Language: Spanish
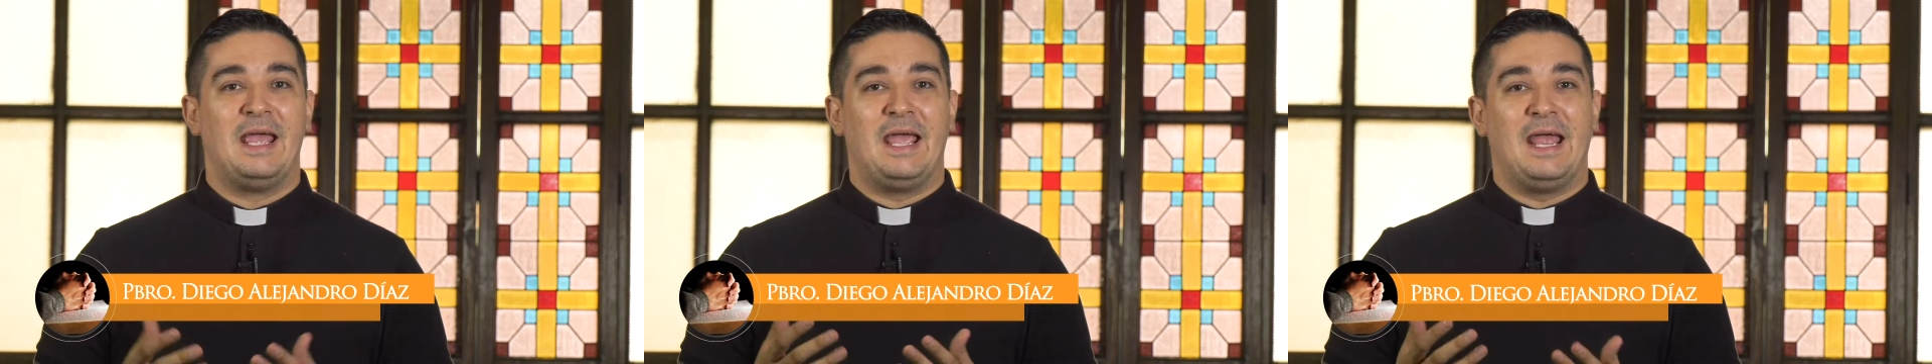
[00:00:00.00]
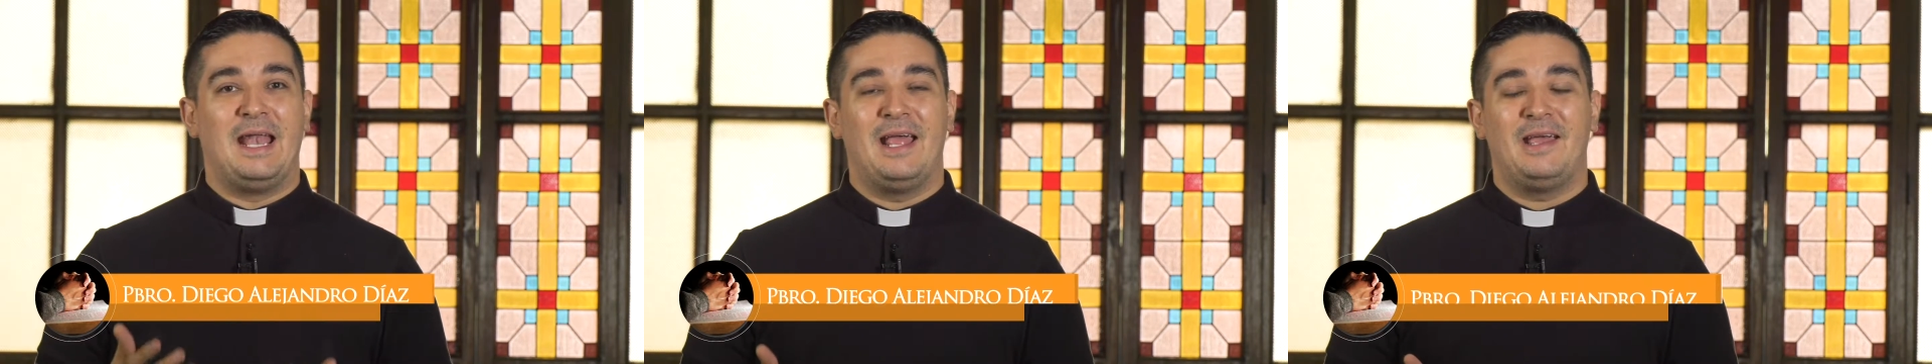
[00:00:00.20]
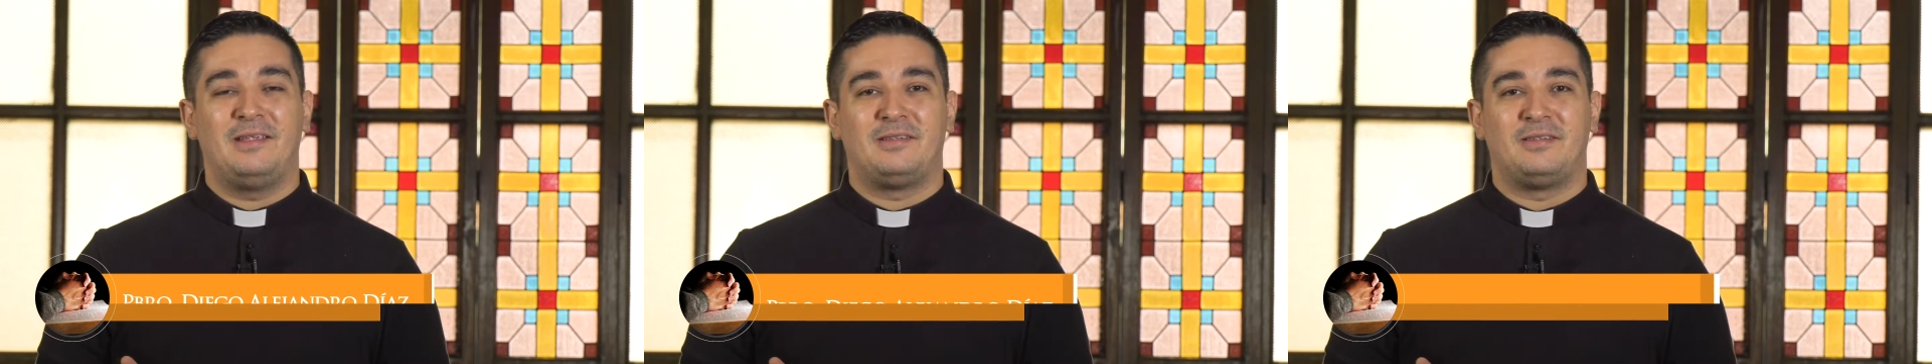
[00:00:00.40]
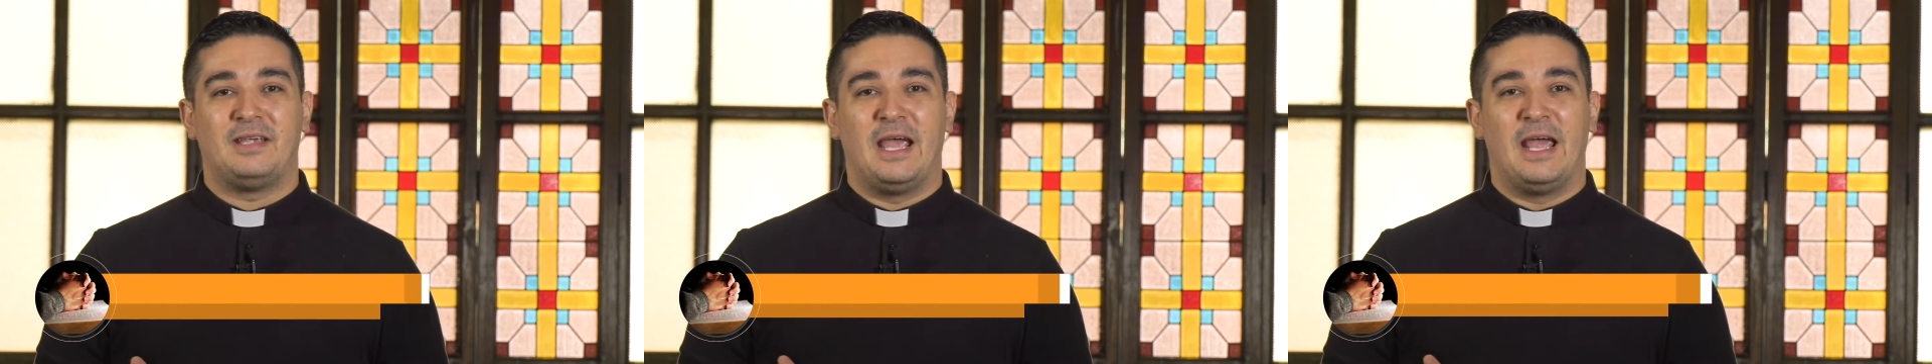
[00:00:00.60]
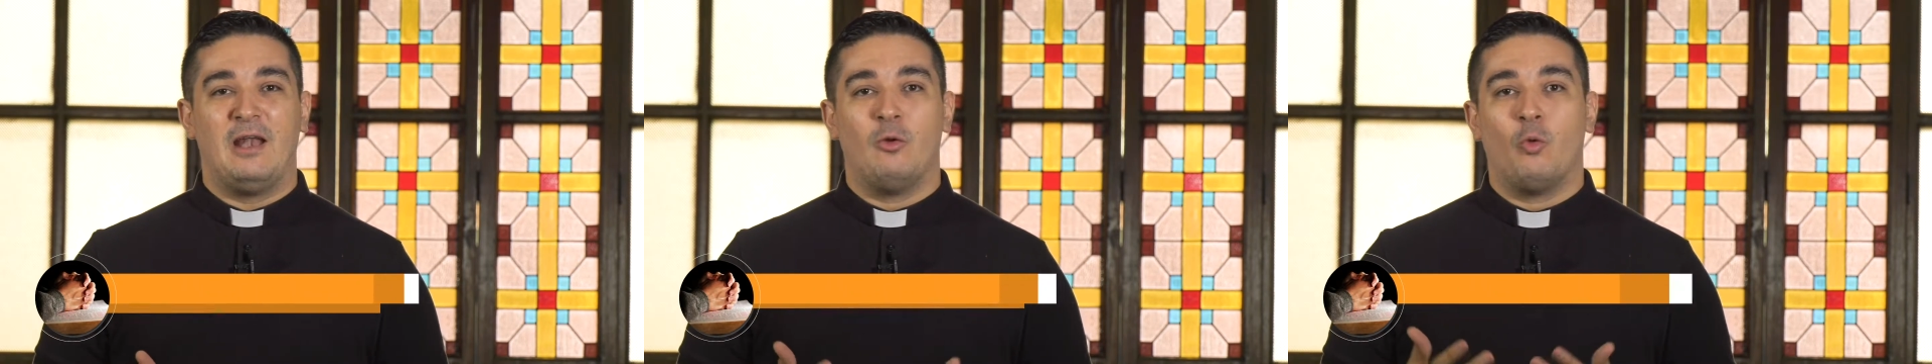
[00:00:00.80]
Él es
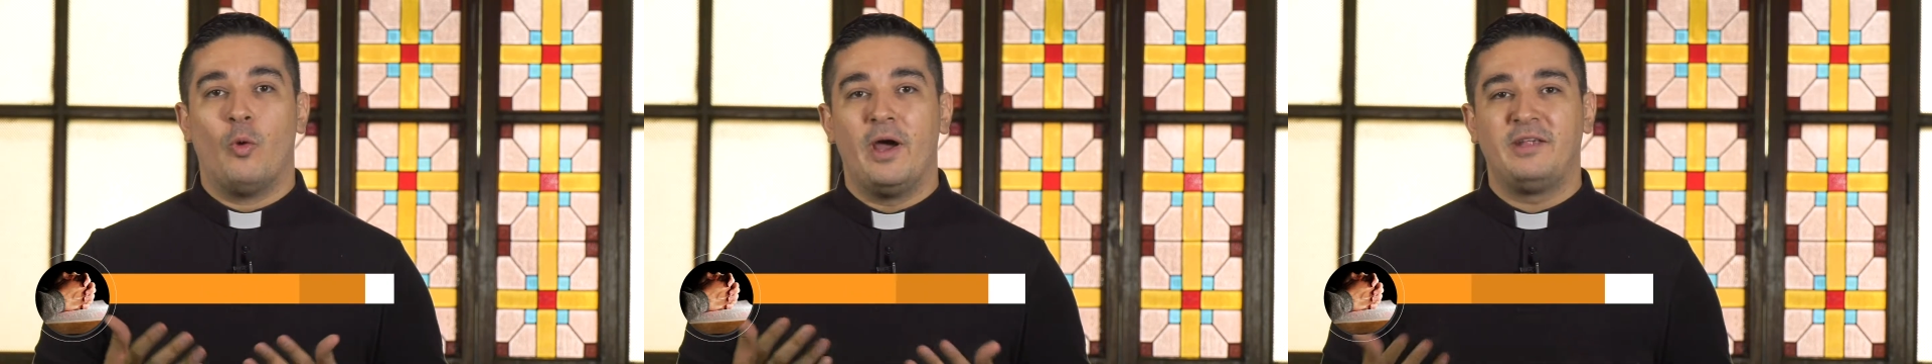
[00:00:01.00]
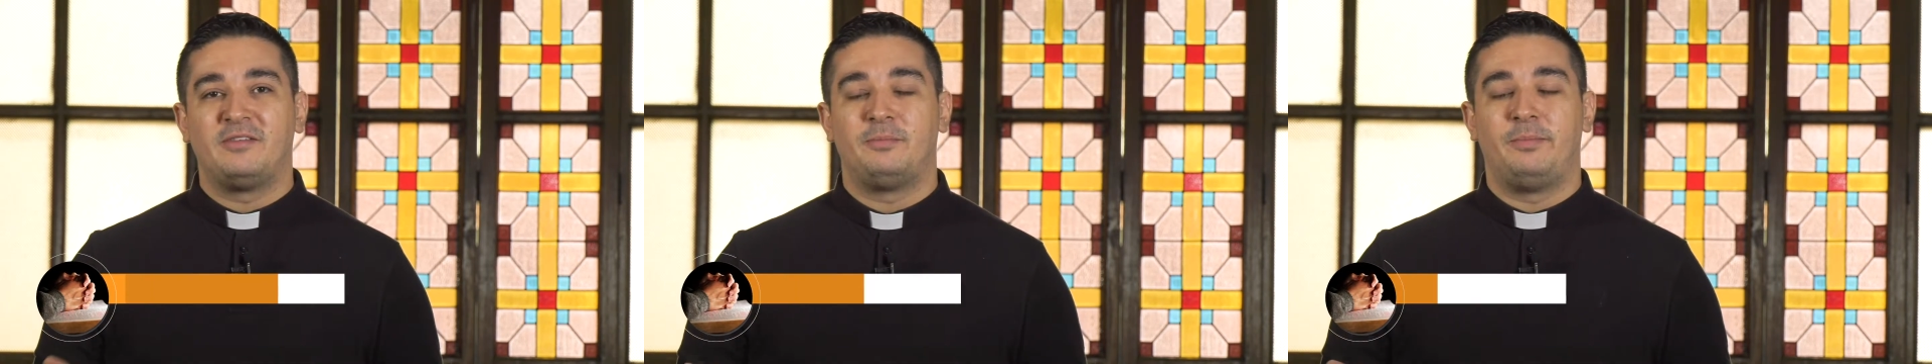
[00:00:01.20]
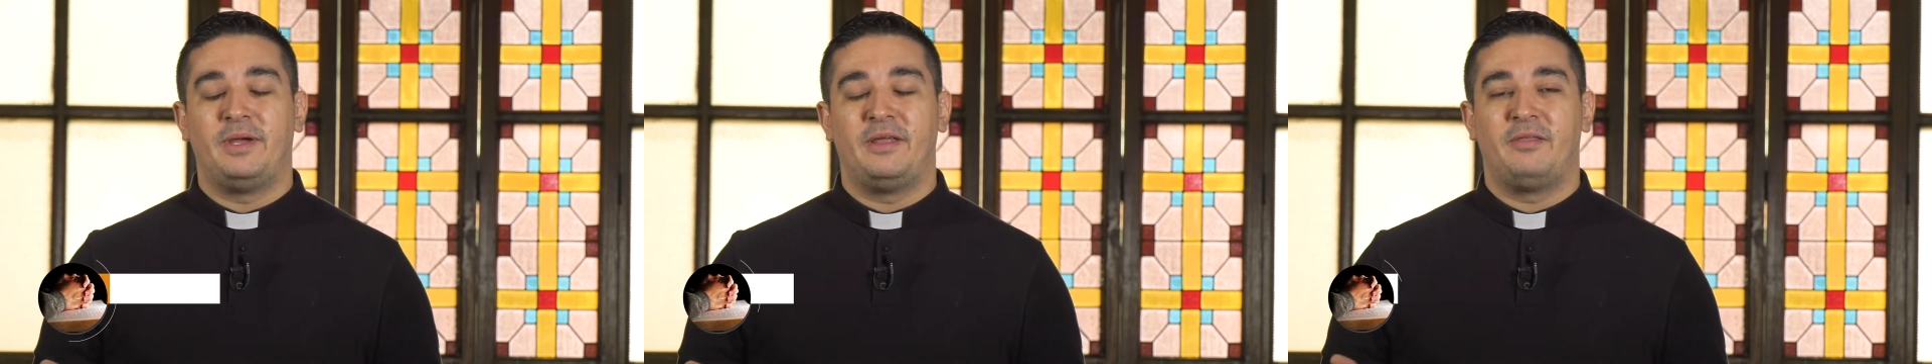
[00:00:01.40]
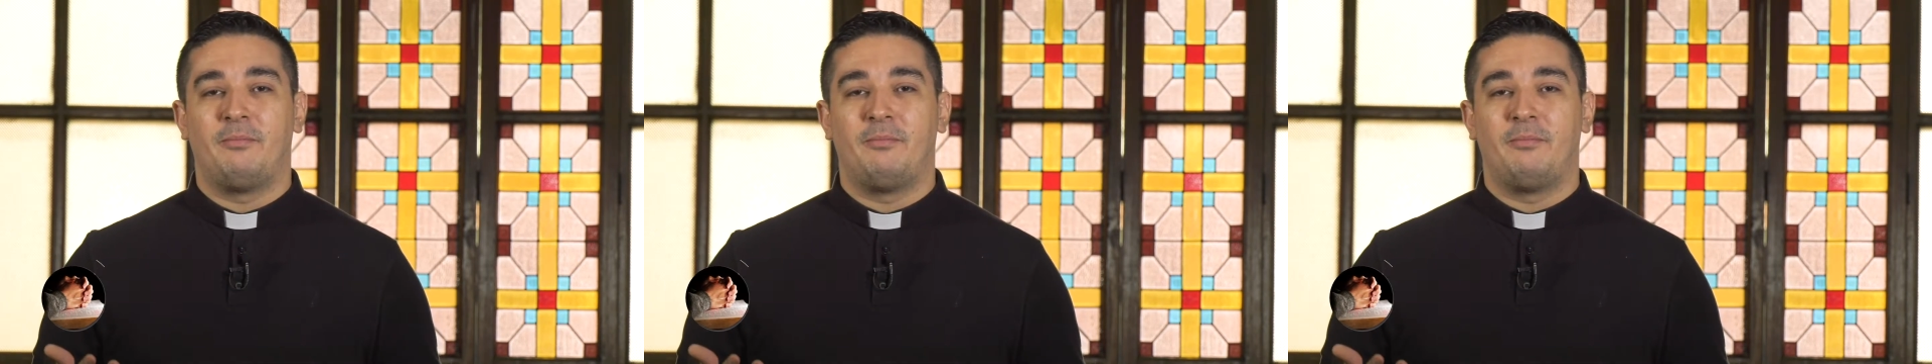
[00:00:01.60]
el huésped